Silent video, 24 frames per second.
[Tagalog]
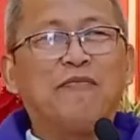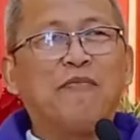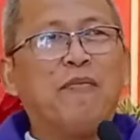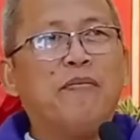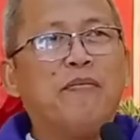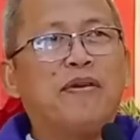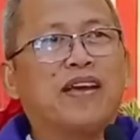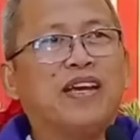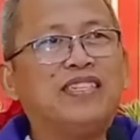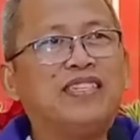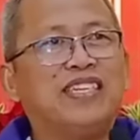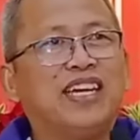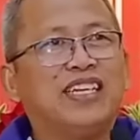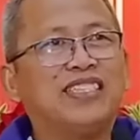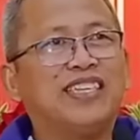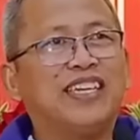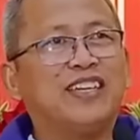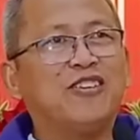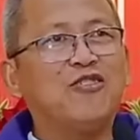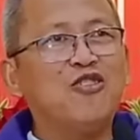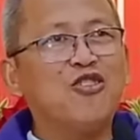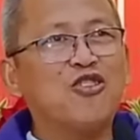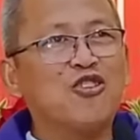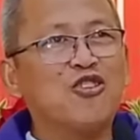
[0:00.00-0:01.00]
kaya di pa maging siya
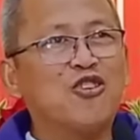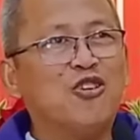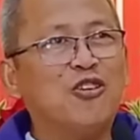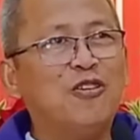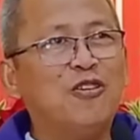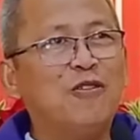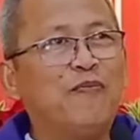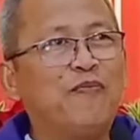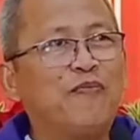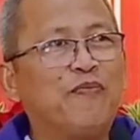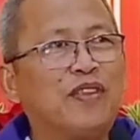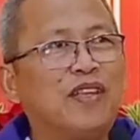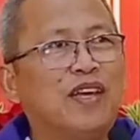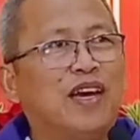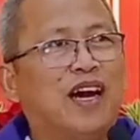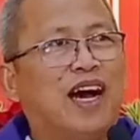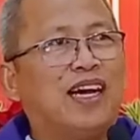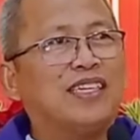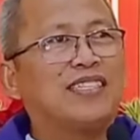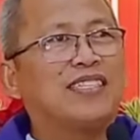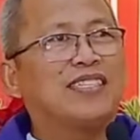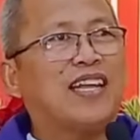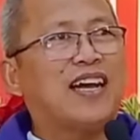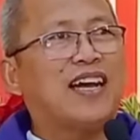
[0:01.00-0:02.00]
siguro,
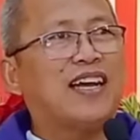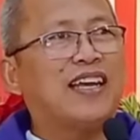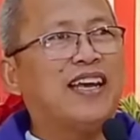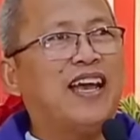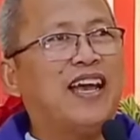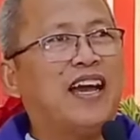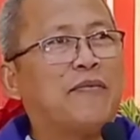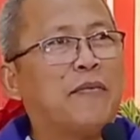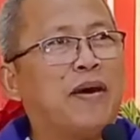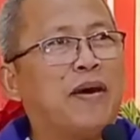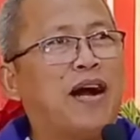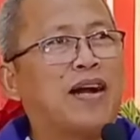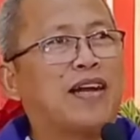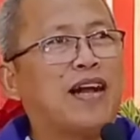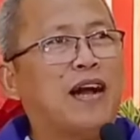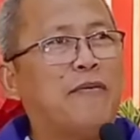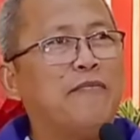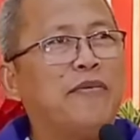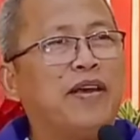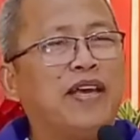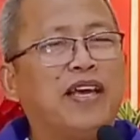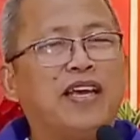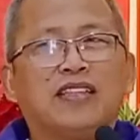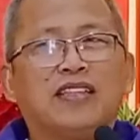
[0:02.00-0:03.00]
hastang iyang
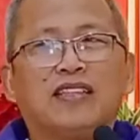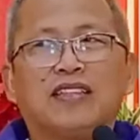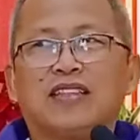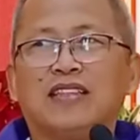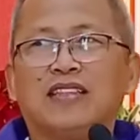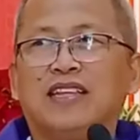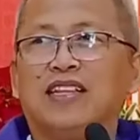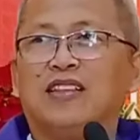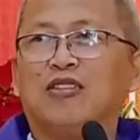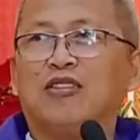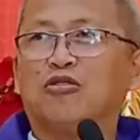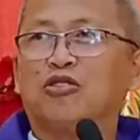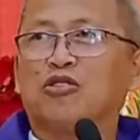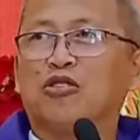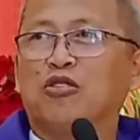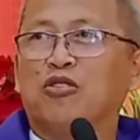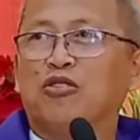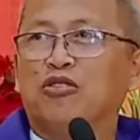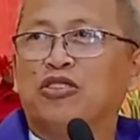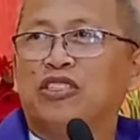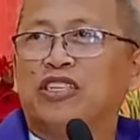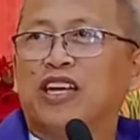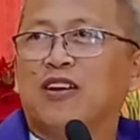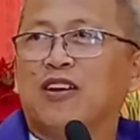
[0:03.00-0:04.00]
mga gamit, dito
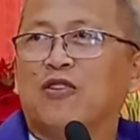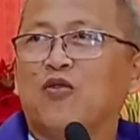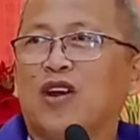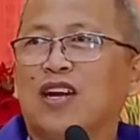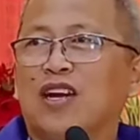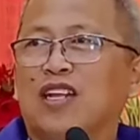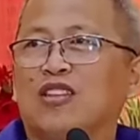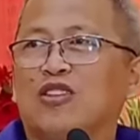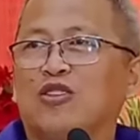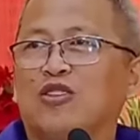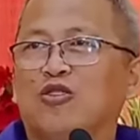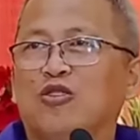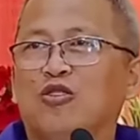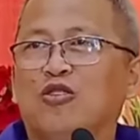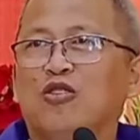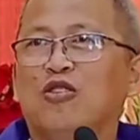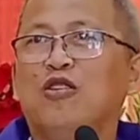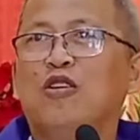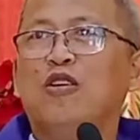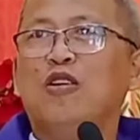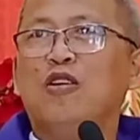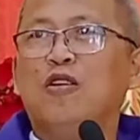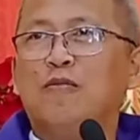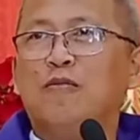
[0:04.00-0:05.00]
sulod siyang
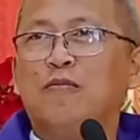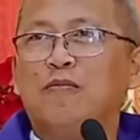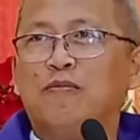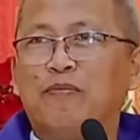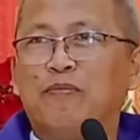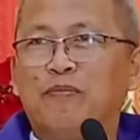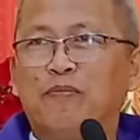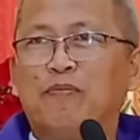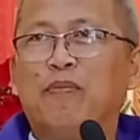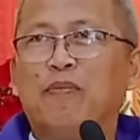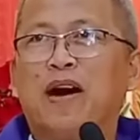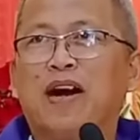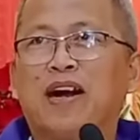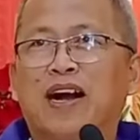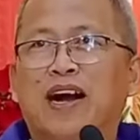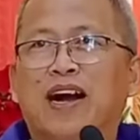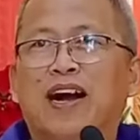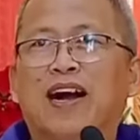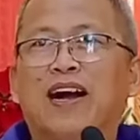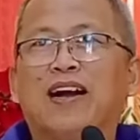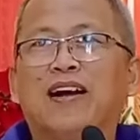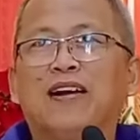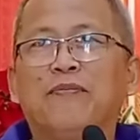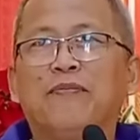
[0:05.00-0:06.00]
kwarto,
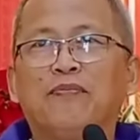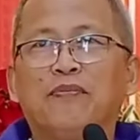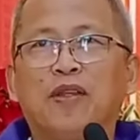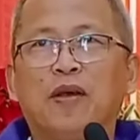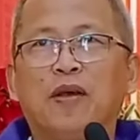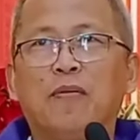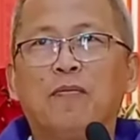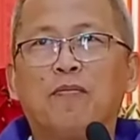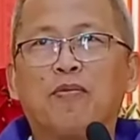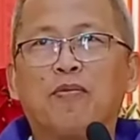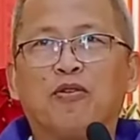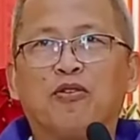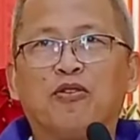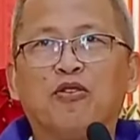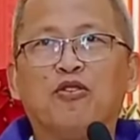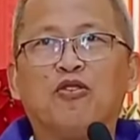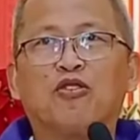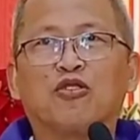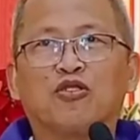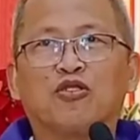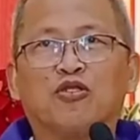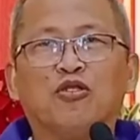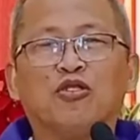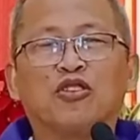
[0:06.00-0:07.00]
mga
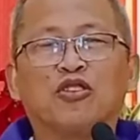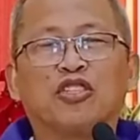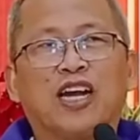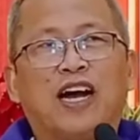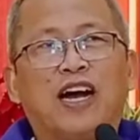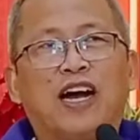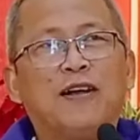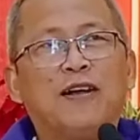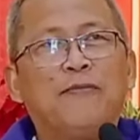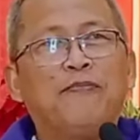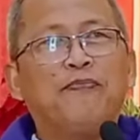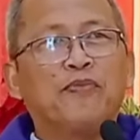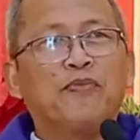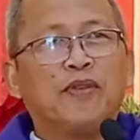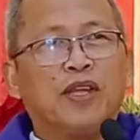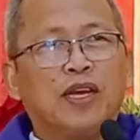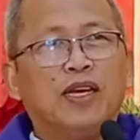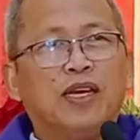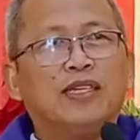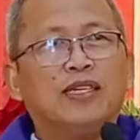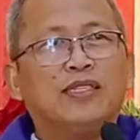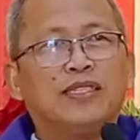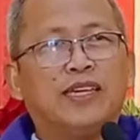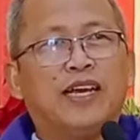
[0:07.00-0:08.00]
produkto sa
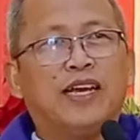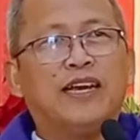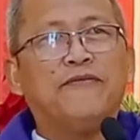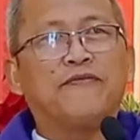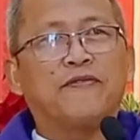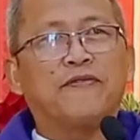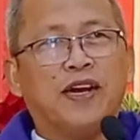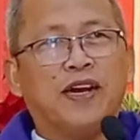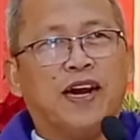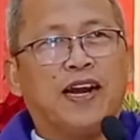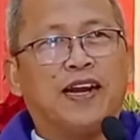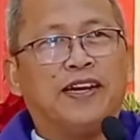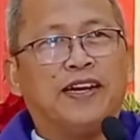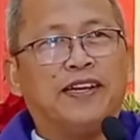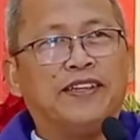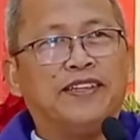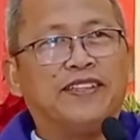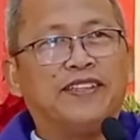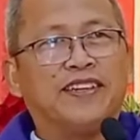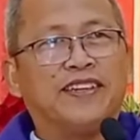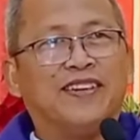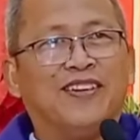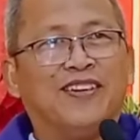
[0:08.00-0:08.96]
safeguard.